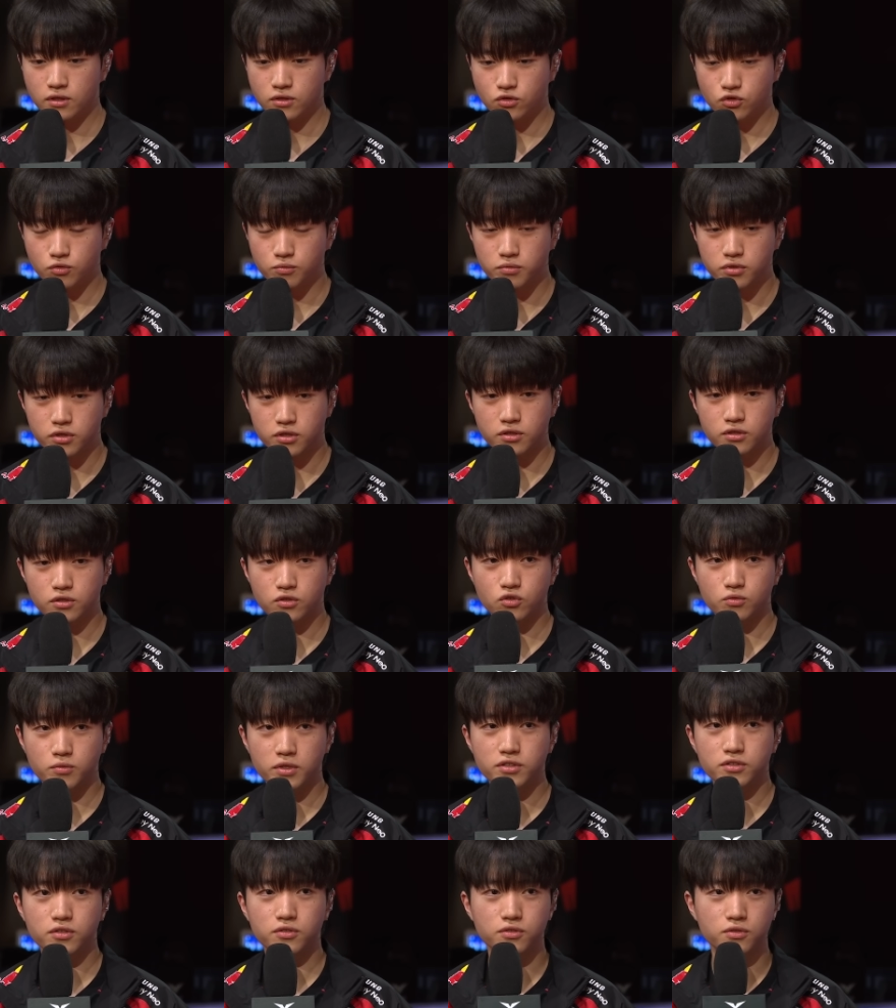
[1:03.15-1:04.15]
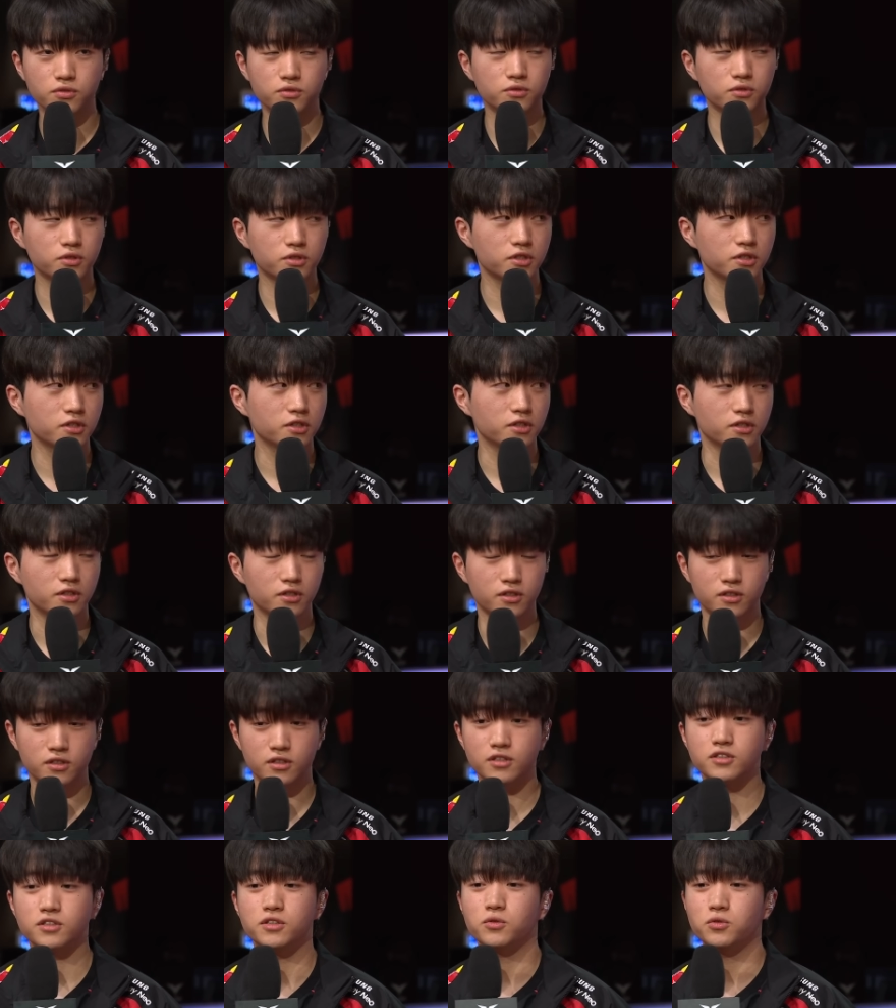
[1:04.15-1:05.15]
준비를 좀 했었었는데
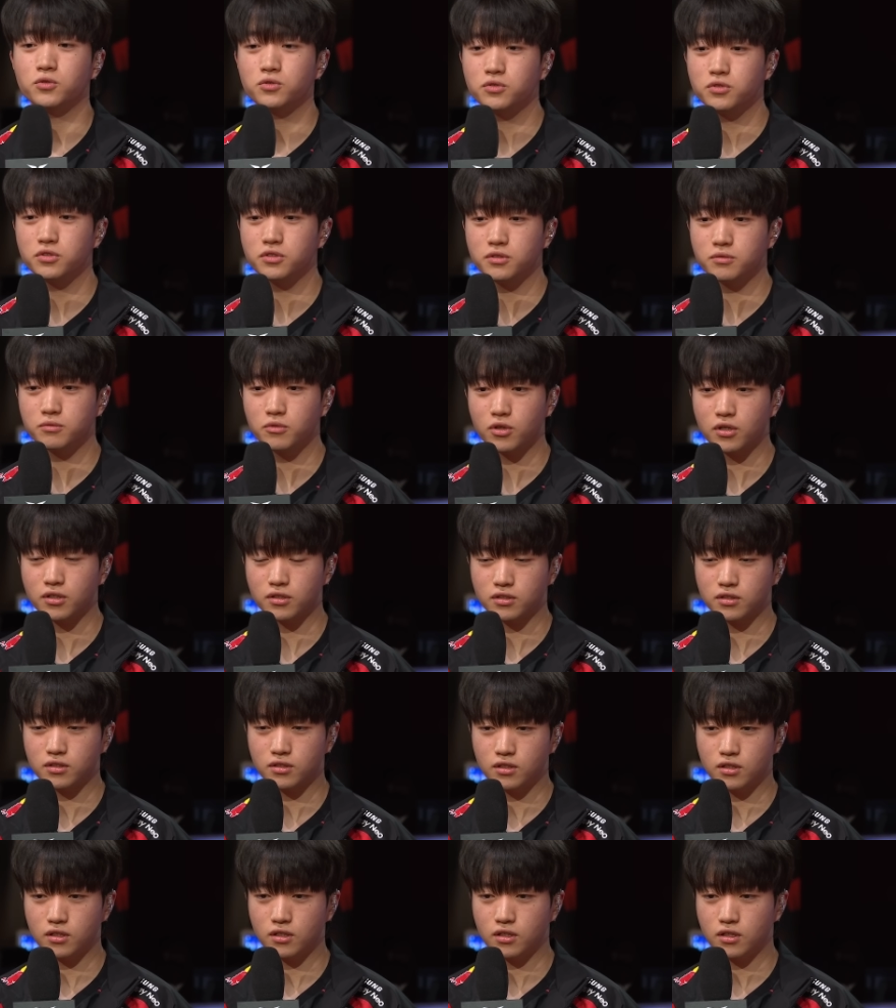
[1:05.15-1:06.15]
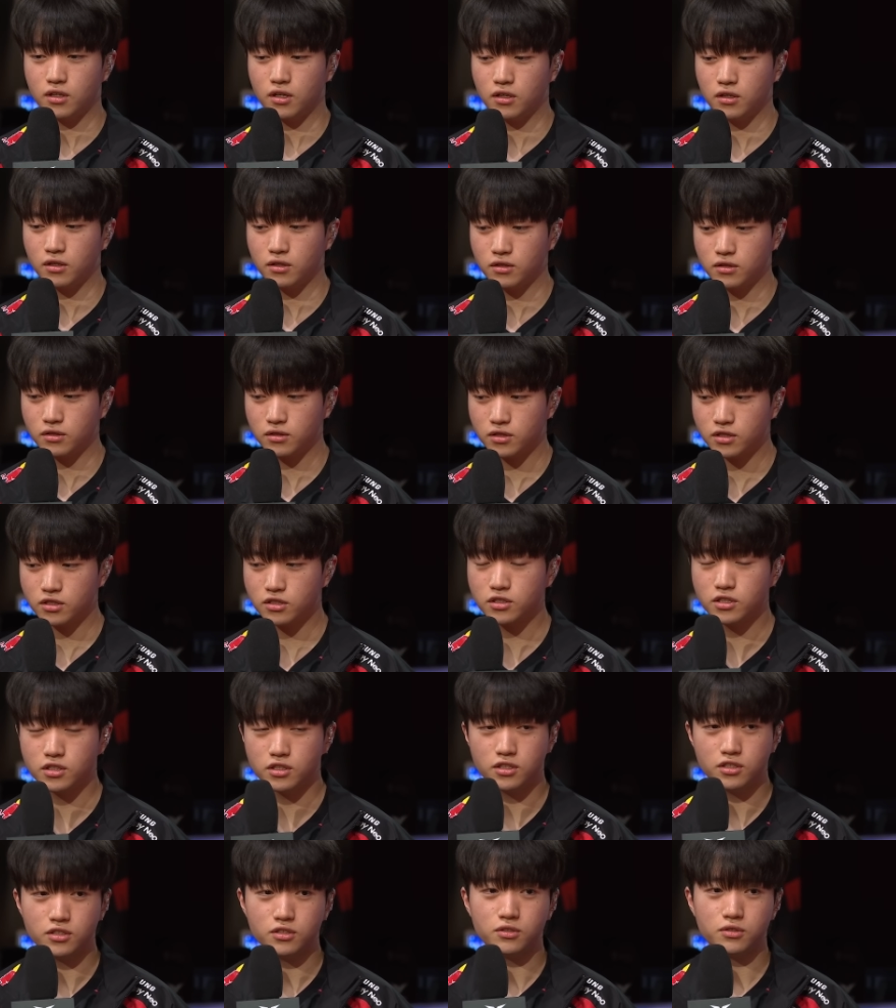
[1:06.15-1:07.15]
이제 오늘은 뭔가 아, 그
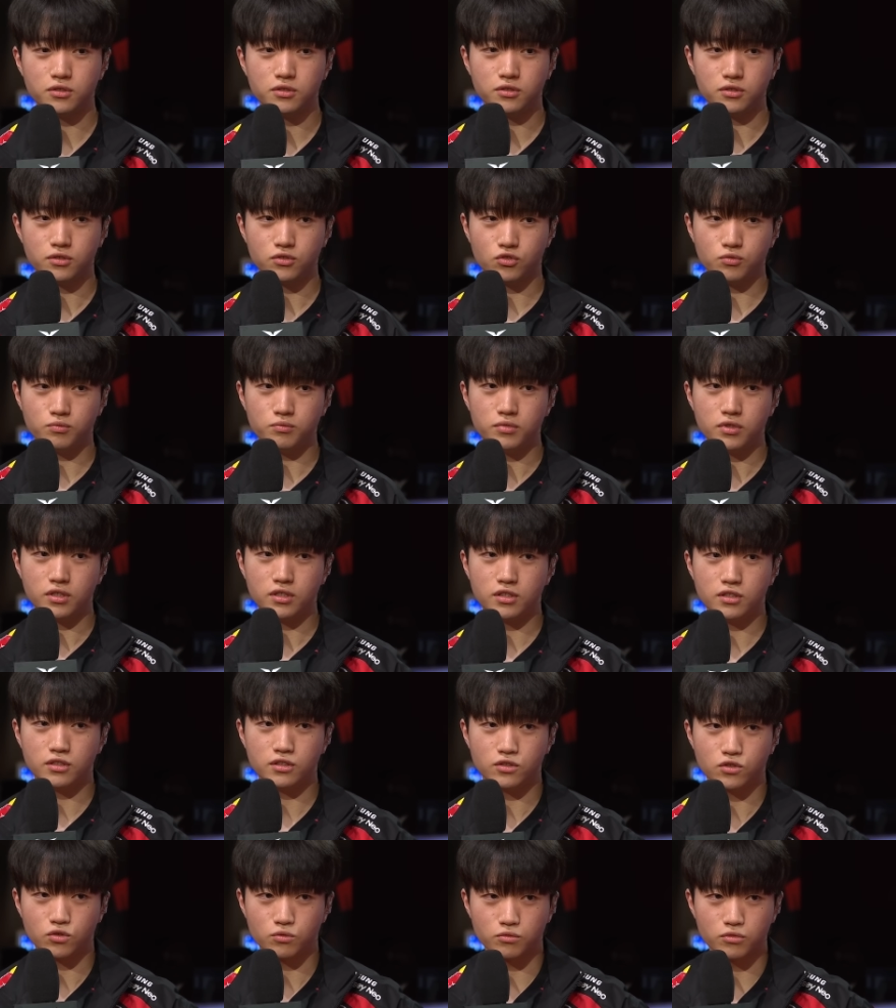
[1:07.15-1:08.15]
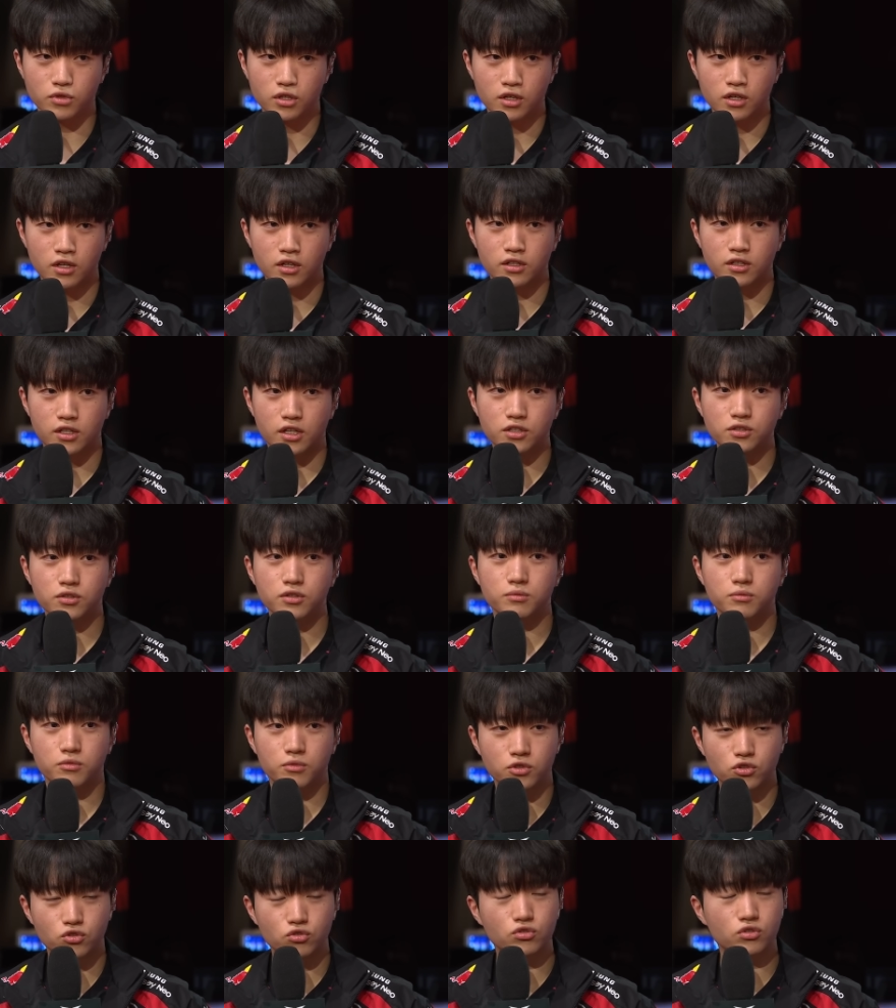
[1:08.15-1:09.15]
이지리얼 준비를 좀 예전에
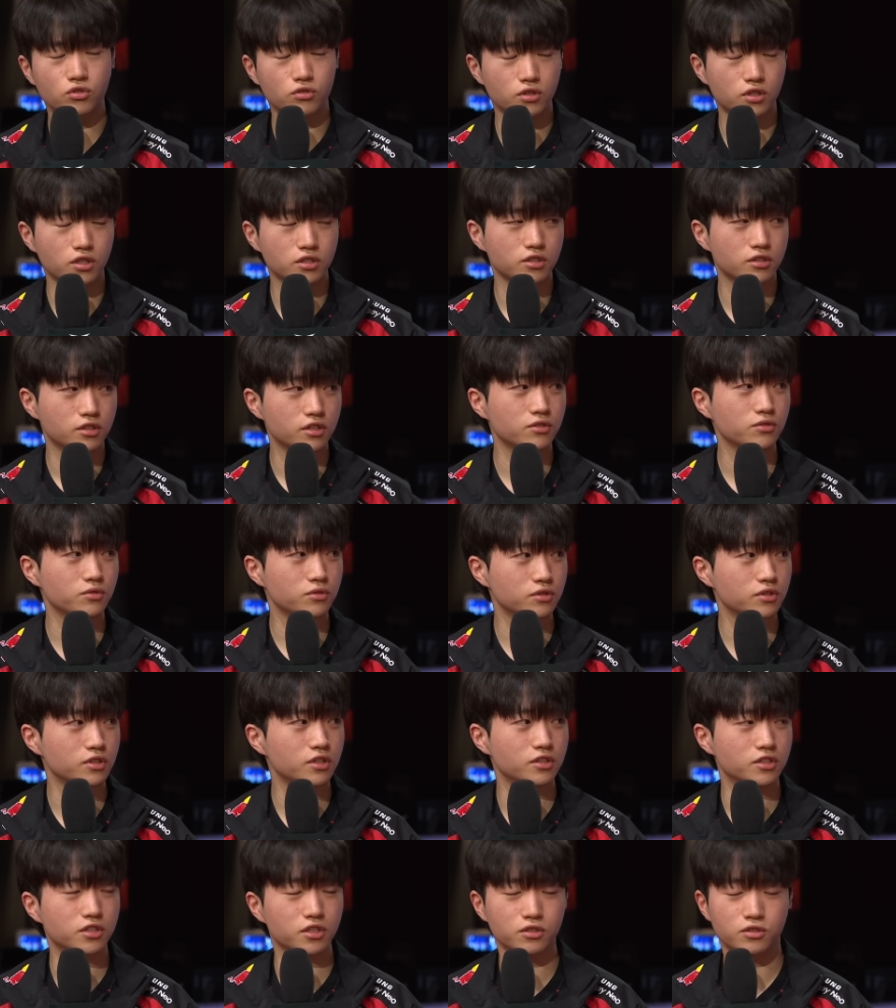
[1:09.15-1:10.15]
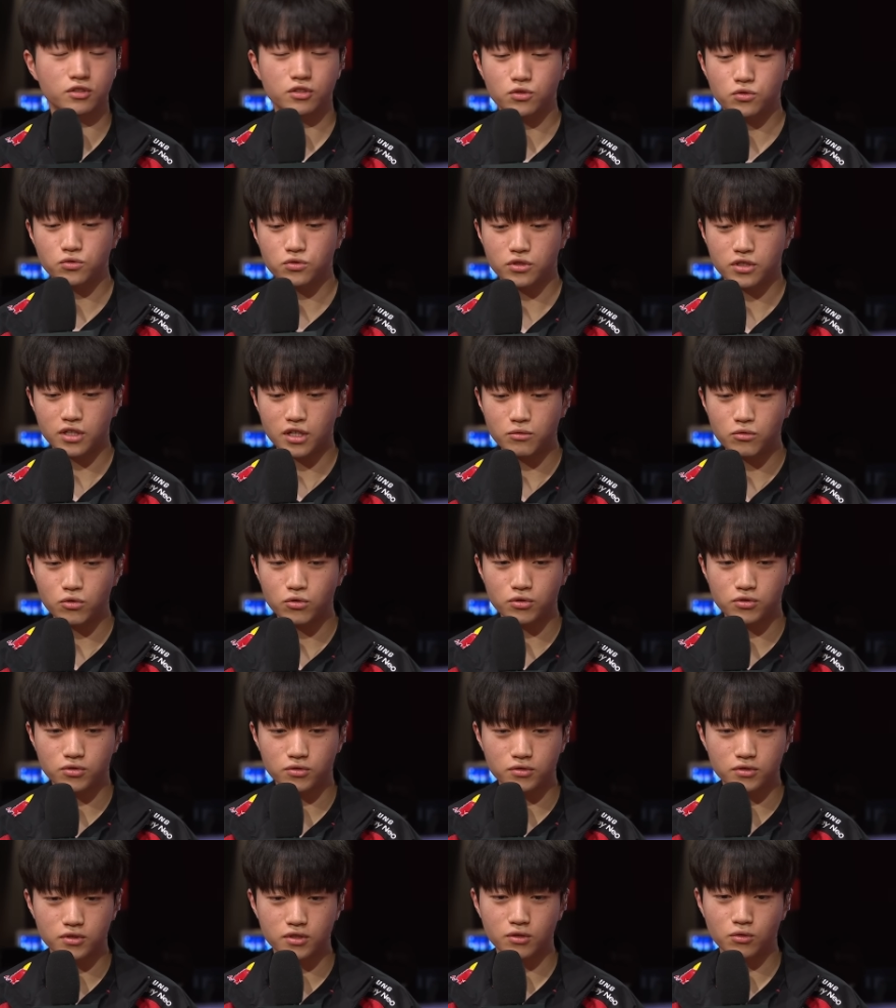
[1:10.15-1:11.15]
몇 주 전까지는 했었는데 이제 그 전주를 까먹고
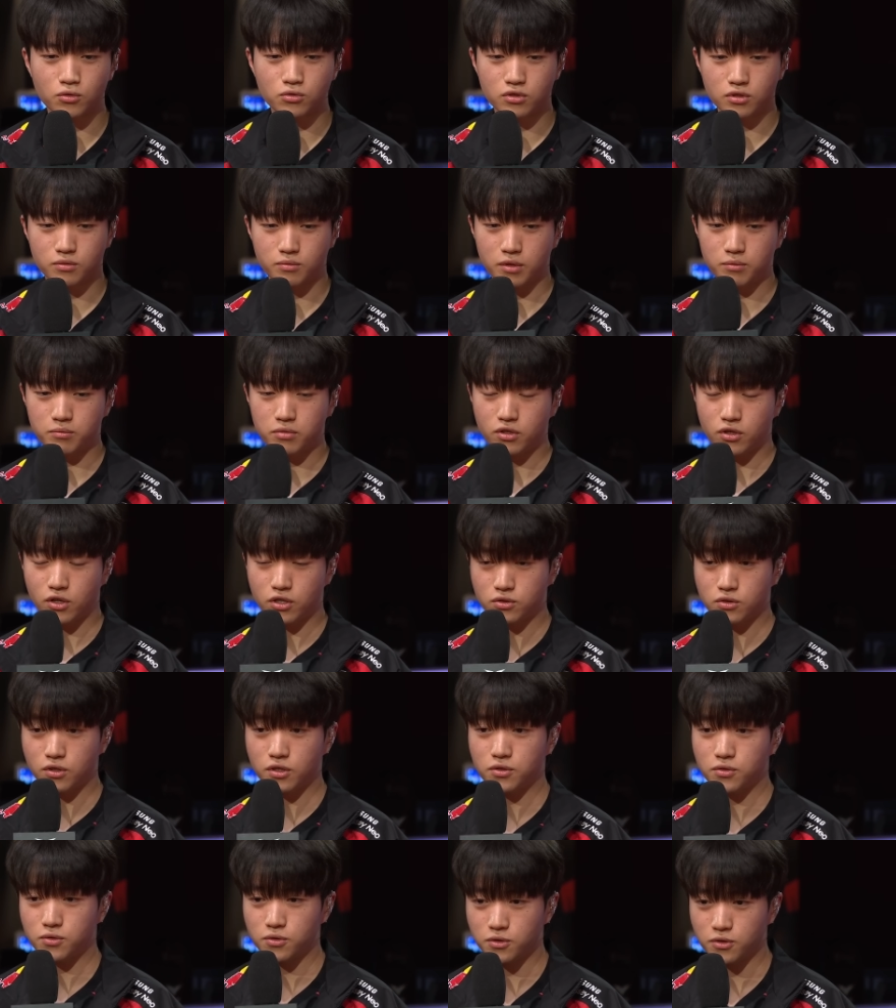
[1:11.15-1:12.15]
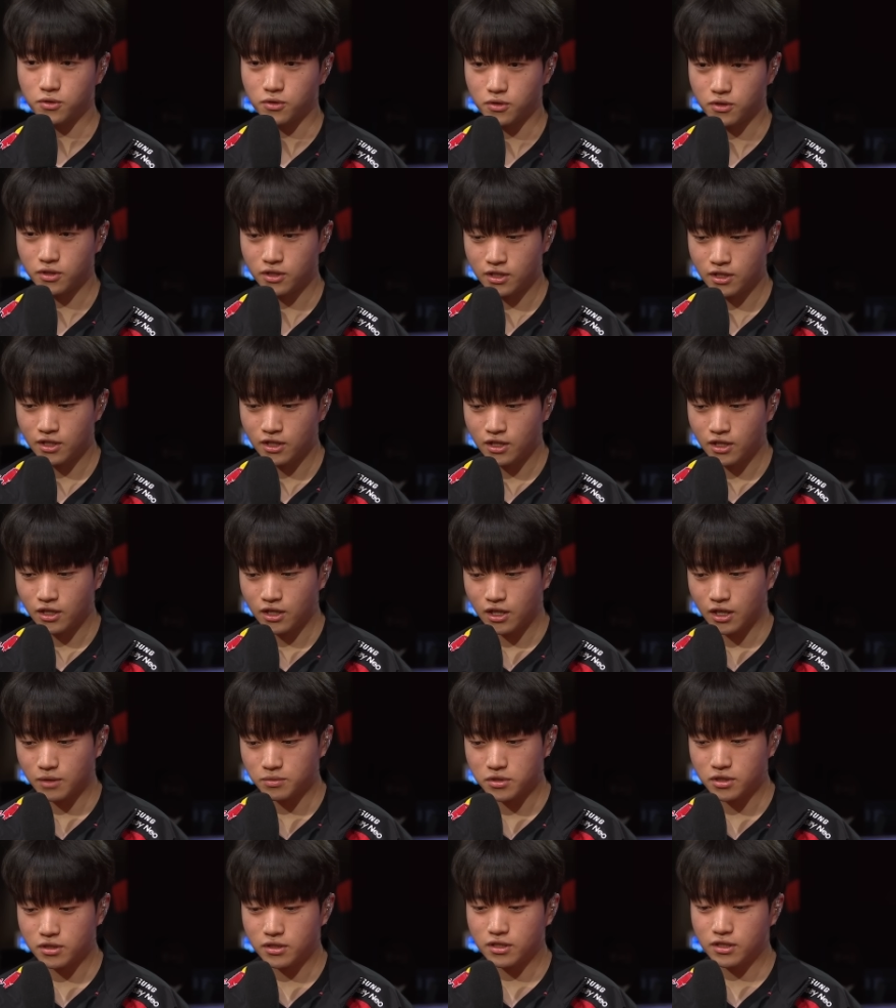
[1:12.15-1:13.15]
있었는데 오늘 뱀픽 과정에서
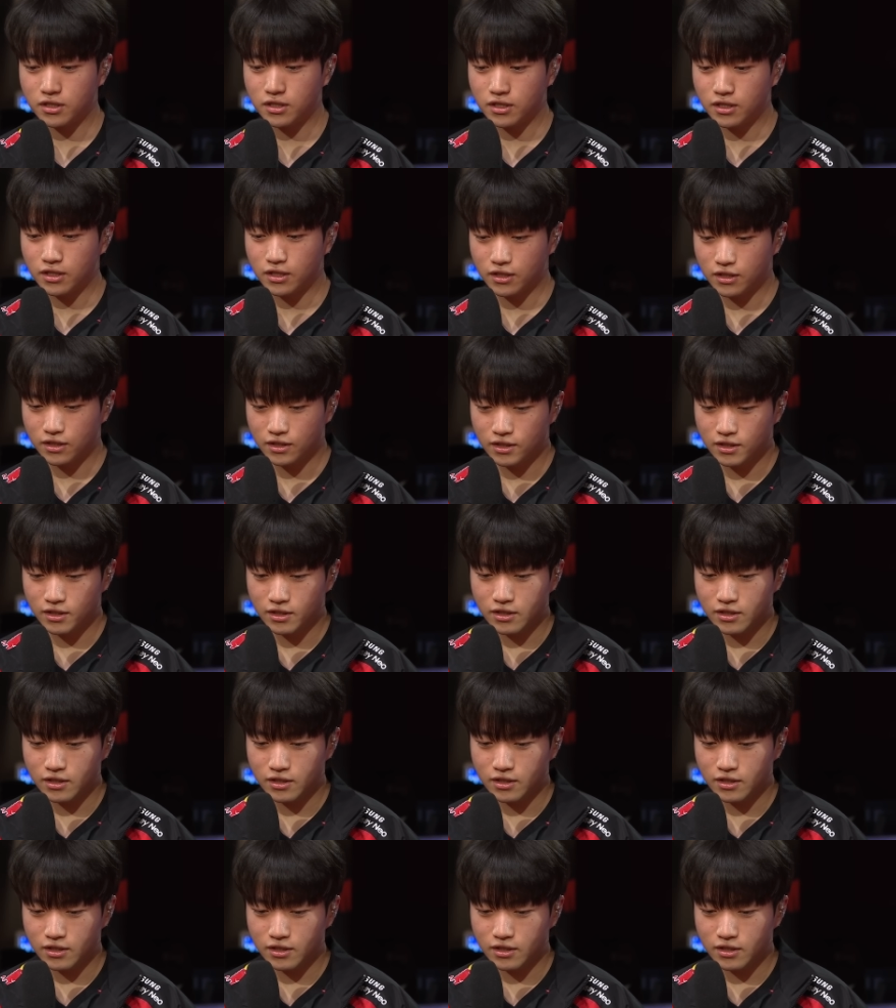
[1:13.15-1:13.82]
갑자기